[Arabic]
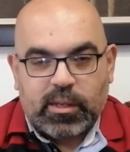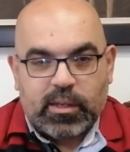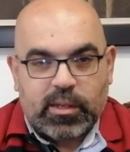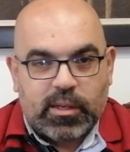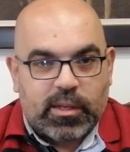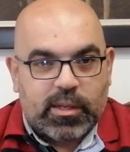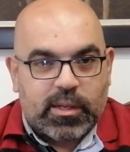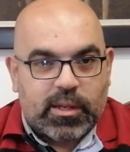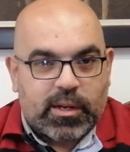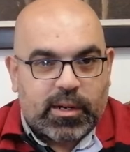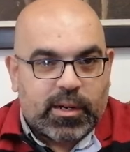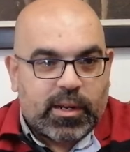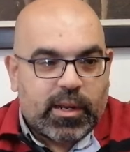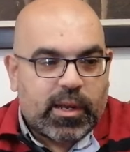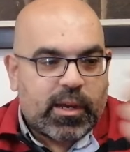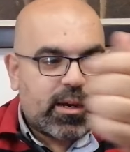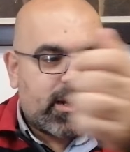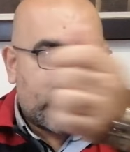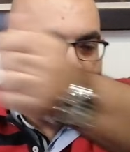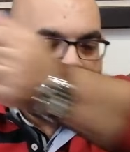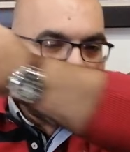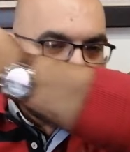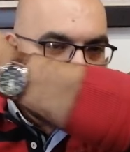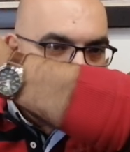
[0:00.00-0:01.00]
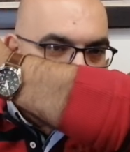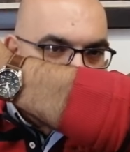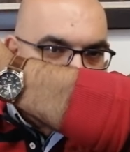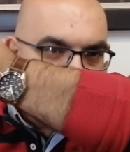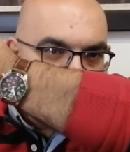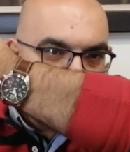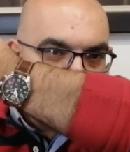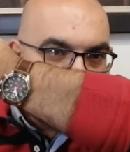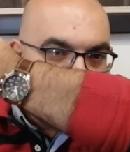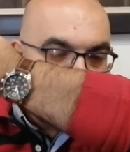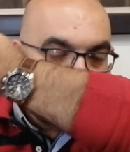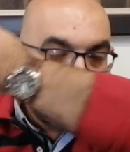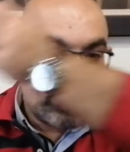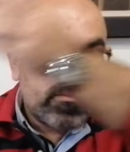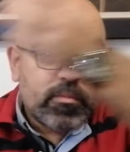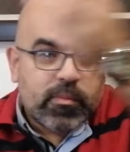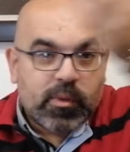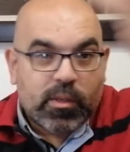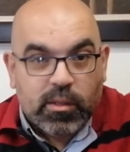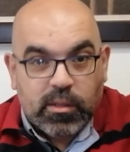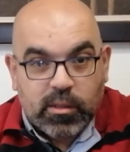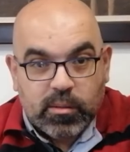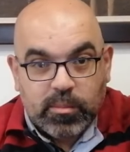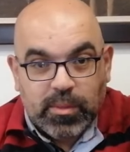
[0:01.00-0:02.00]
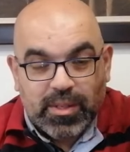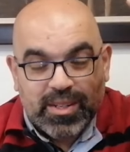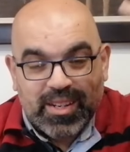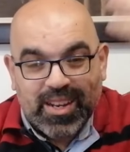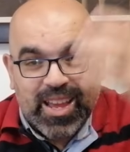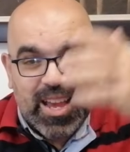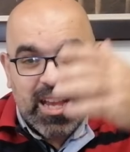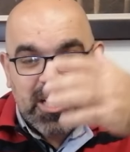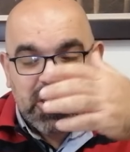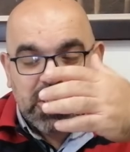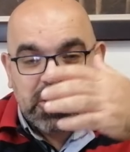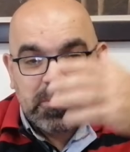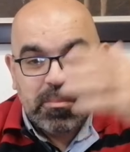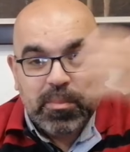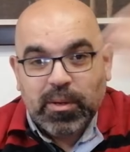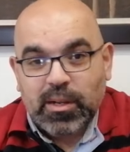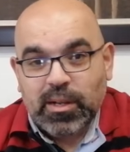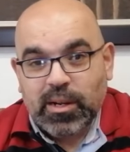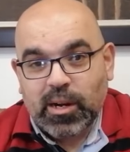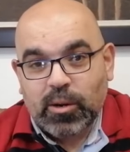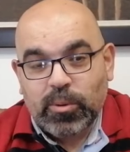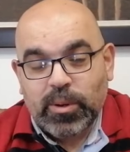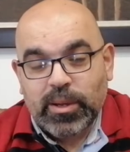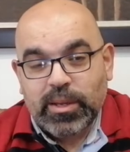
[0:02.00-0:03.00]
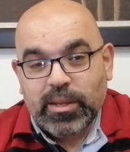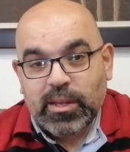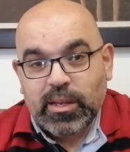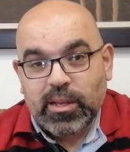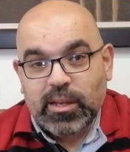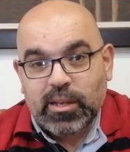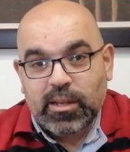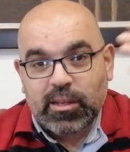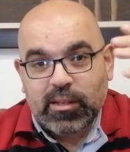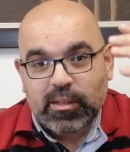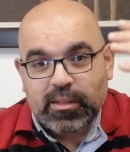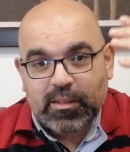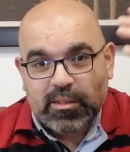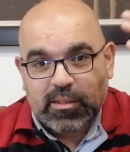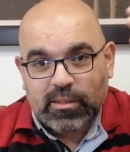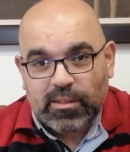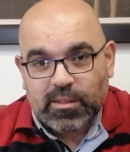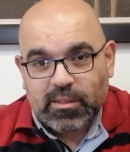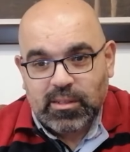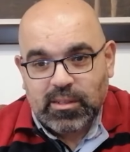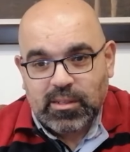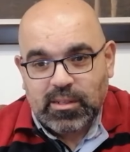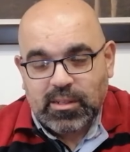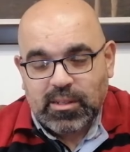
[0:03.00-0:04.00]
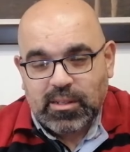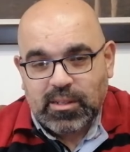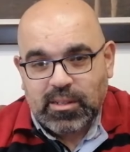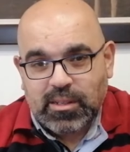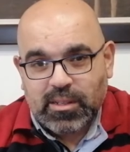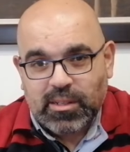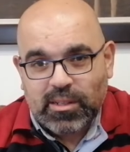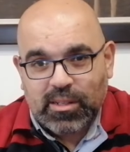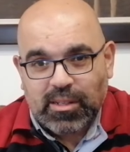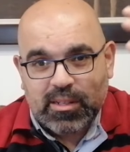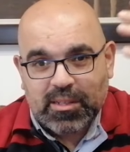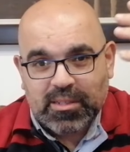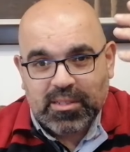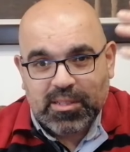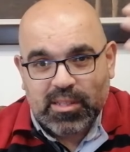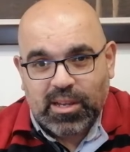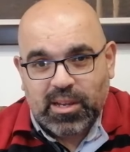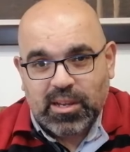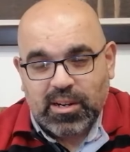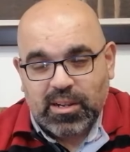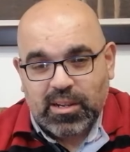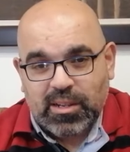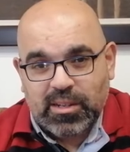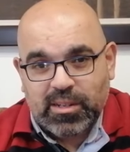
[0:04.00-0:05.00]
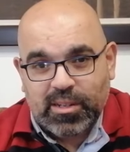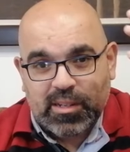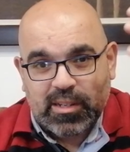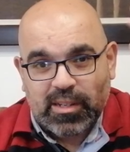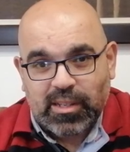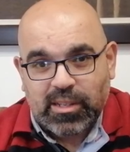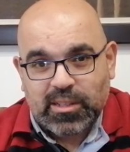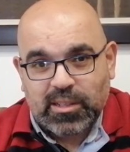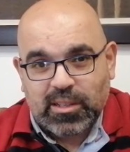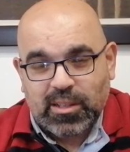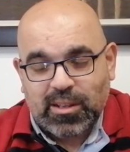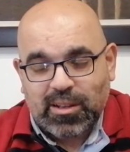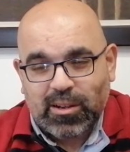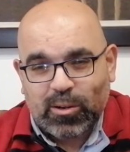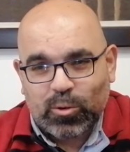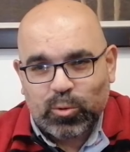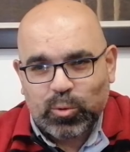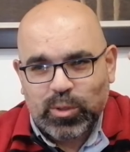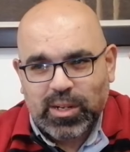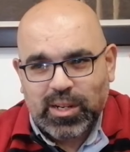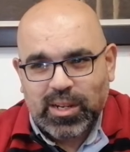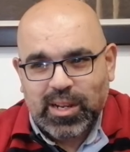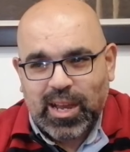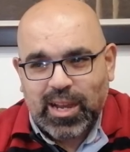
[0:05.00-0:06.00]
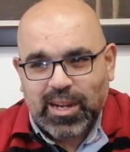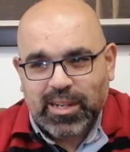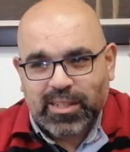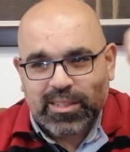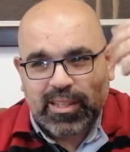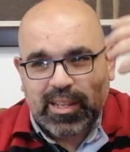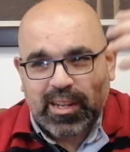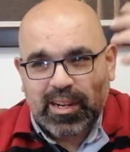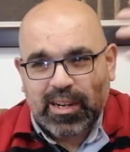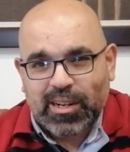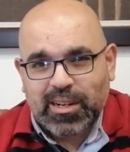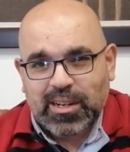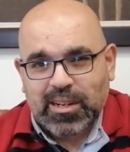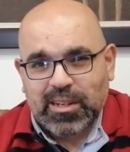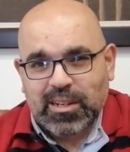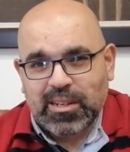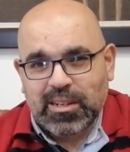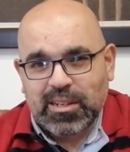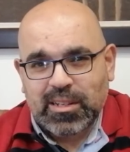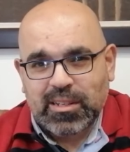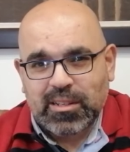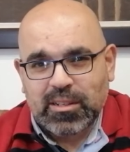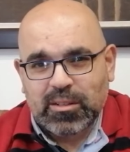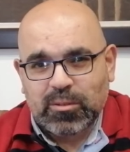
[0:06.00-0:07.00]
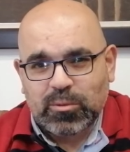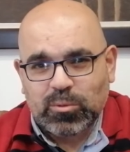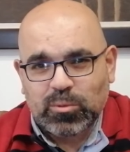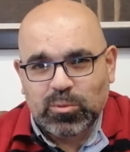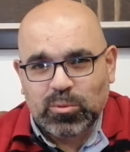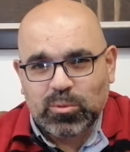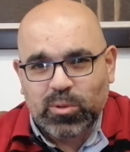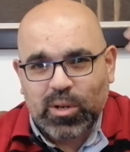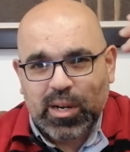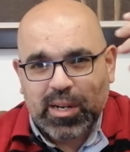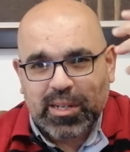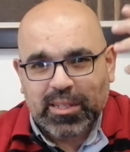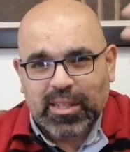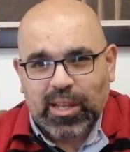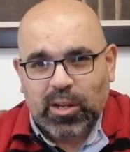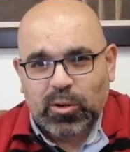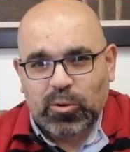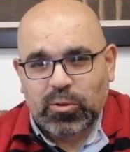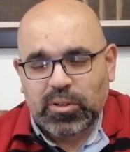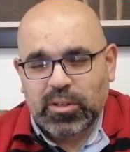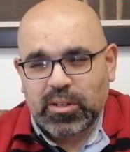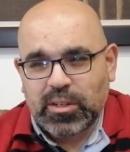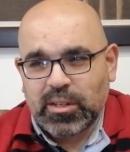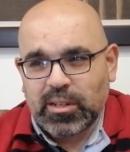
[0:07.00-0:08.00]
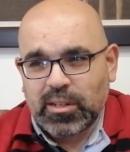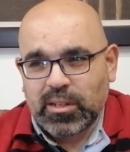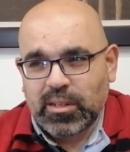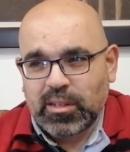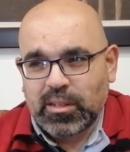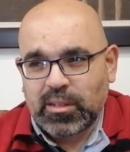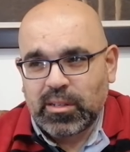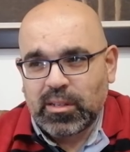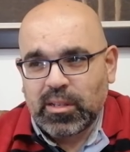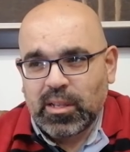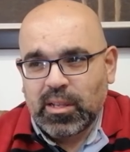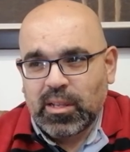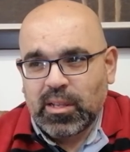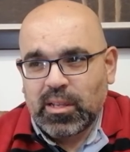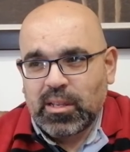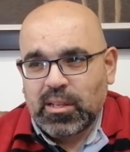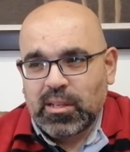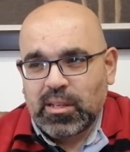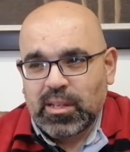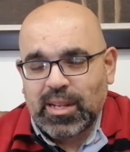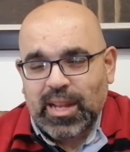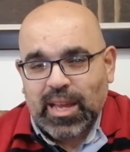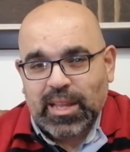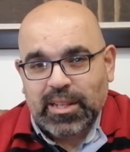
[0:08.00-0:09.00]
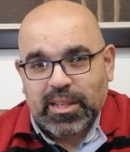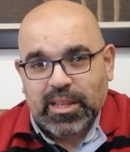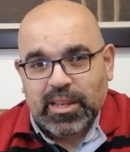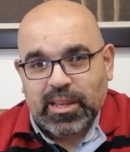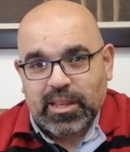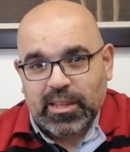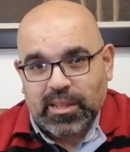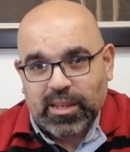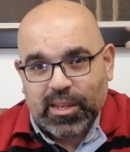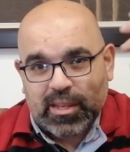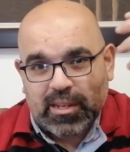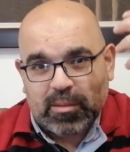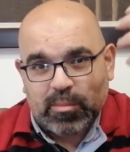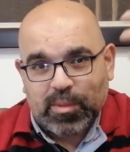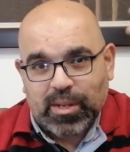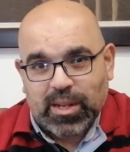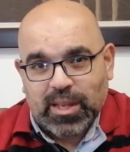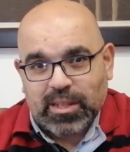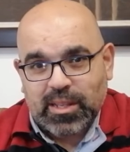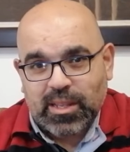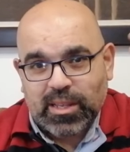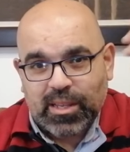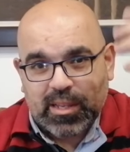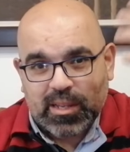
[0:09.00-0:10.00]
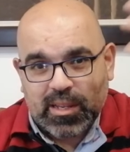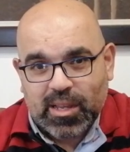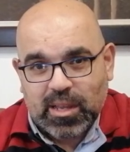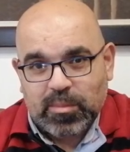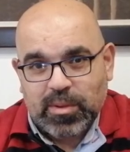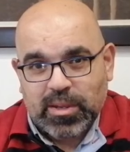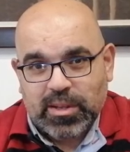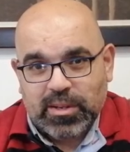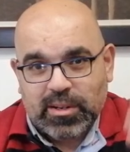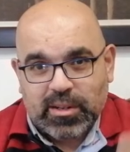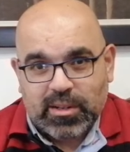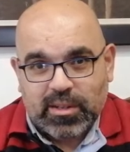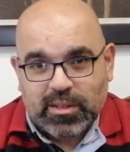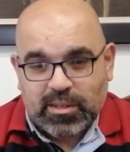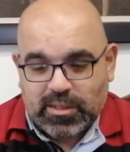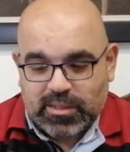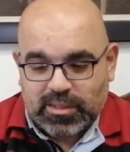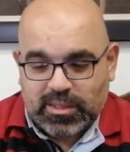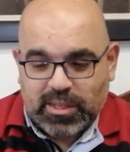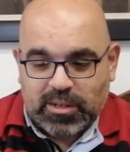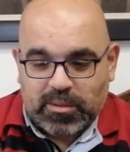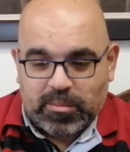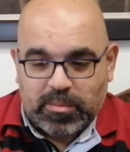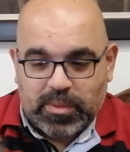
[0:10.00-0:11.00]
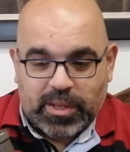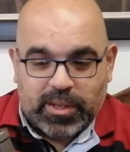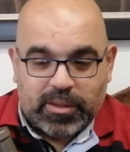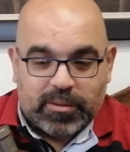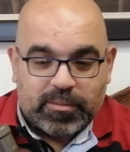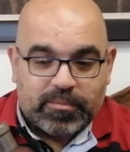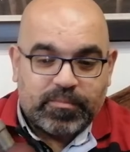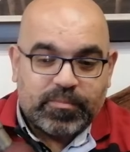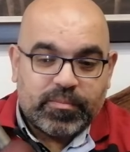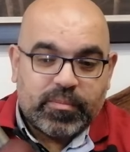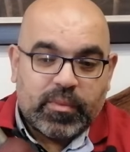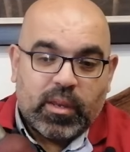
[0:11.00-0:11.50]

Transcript: الريحة آه، من أجمل روايح آه، زارة لقيتها والأكثر آه، وأكثرهم الأداء يعني بالأداء كمان كتير منيح